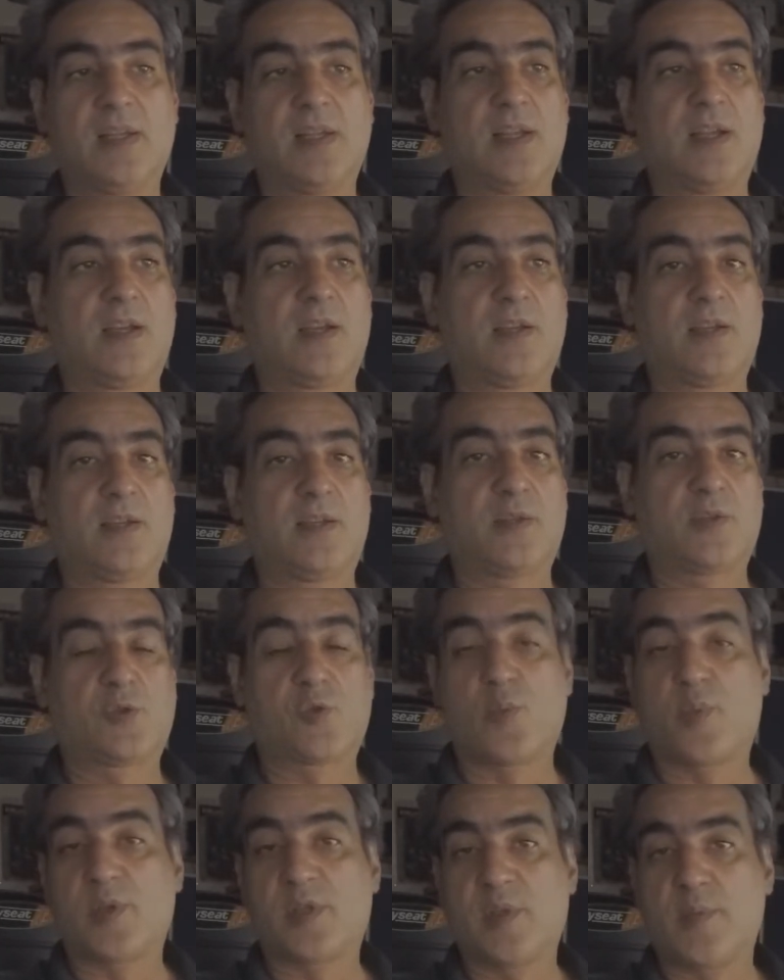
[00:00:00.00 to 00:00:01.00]

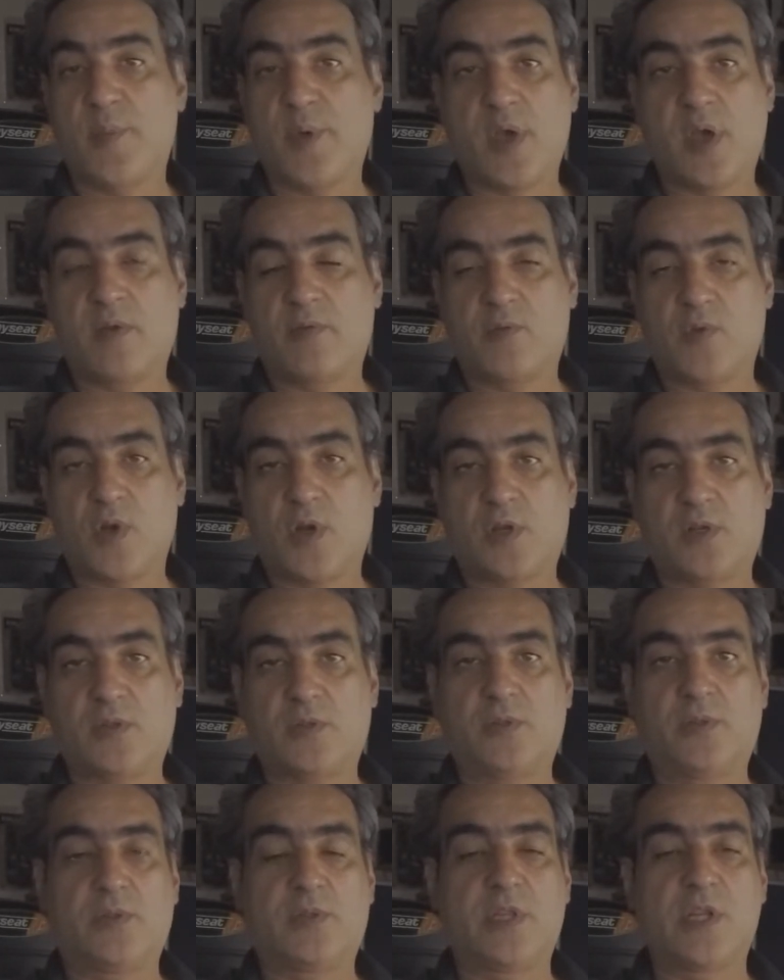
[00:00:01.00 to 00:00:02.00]
je pensais pas
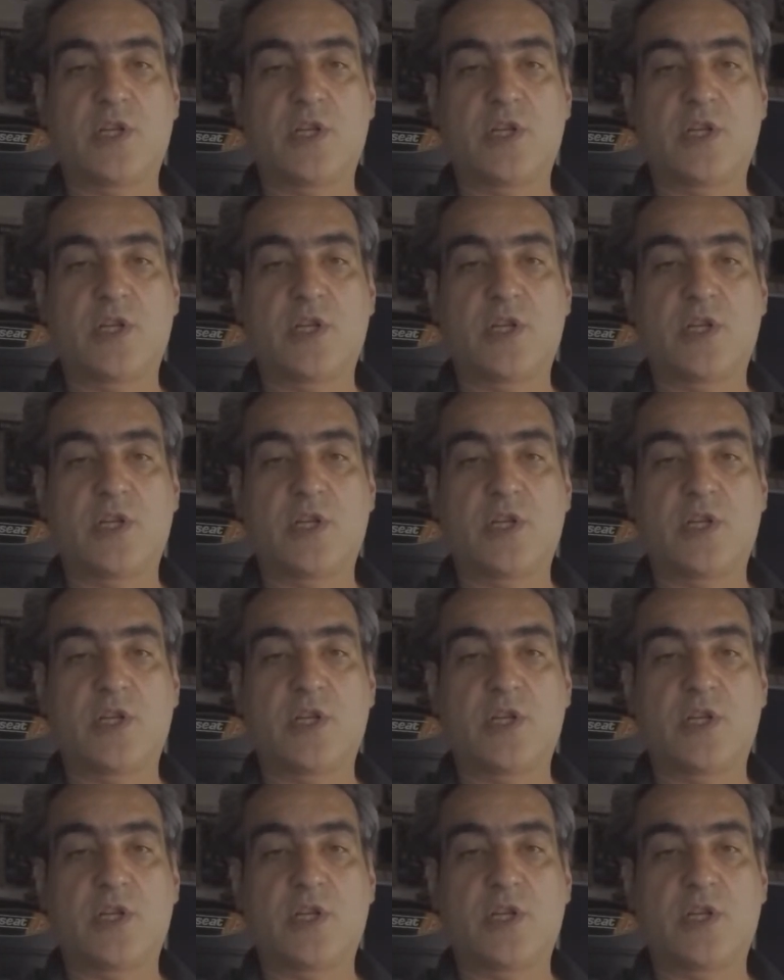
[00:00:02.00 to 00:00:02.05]
avoir